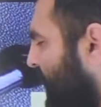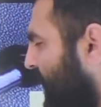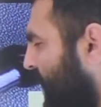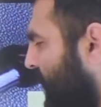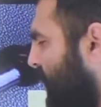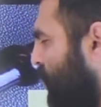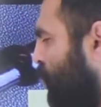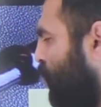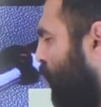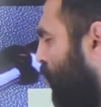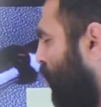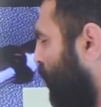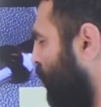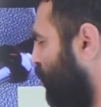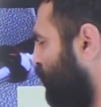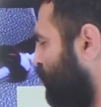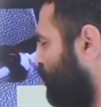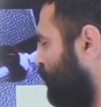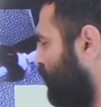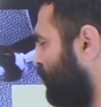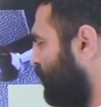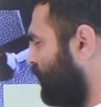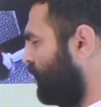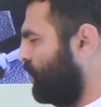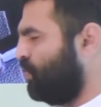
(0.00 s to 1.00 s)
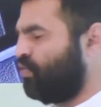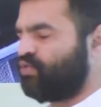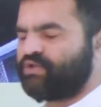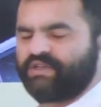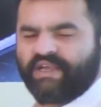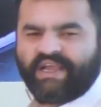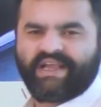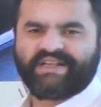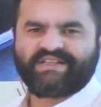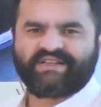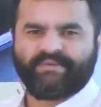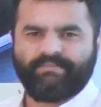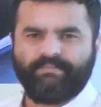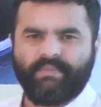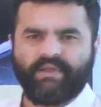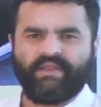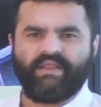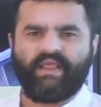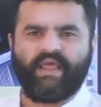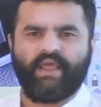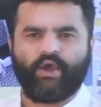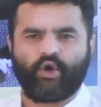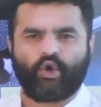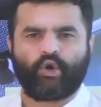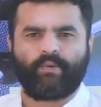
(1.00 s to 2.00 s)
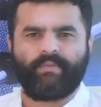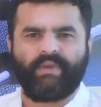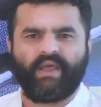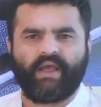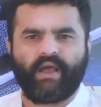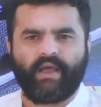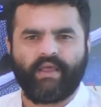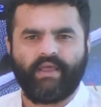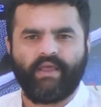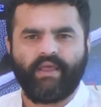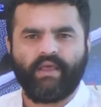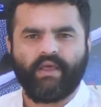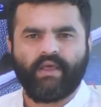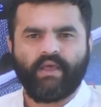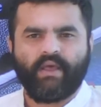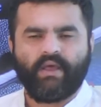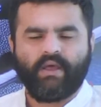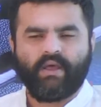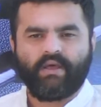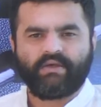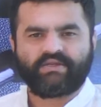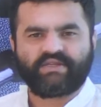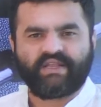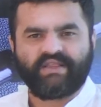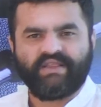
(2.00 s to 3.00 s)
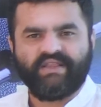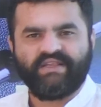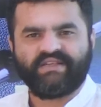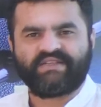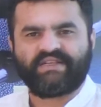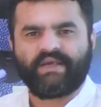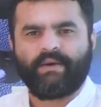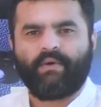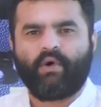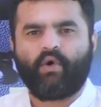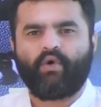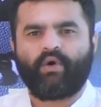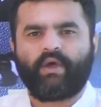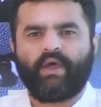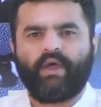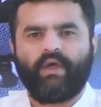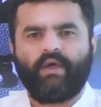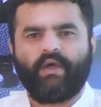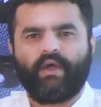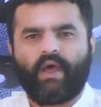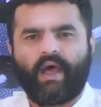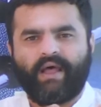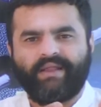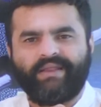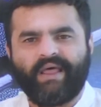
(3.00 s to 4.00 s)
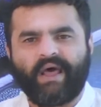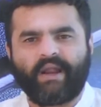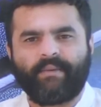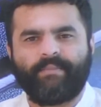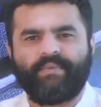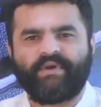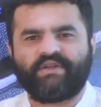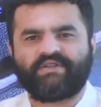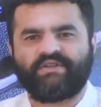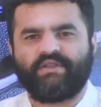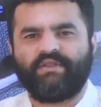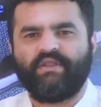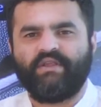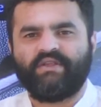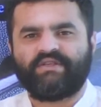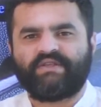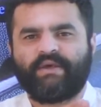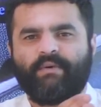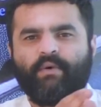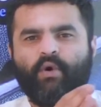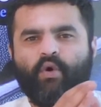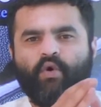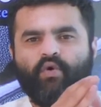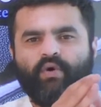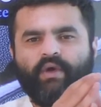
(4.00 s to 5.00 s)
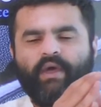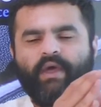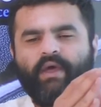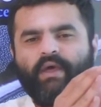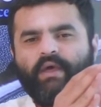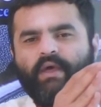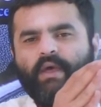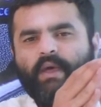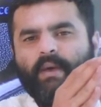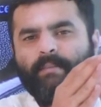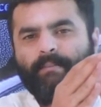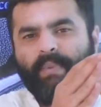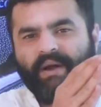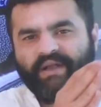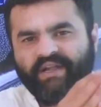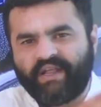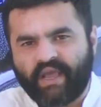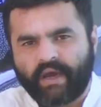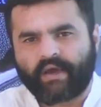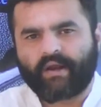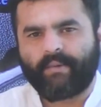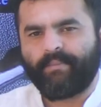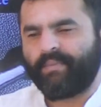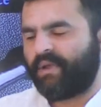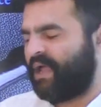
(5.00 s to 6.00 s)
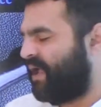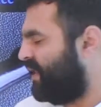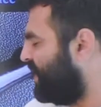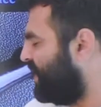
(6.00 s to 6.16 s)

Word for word: थ्री तो उसी का संबंध है इकोनॉमी का ही संधि सेवाओं के आधार पर संधि सेवाओं के पाठ्यक्रम के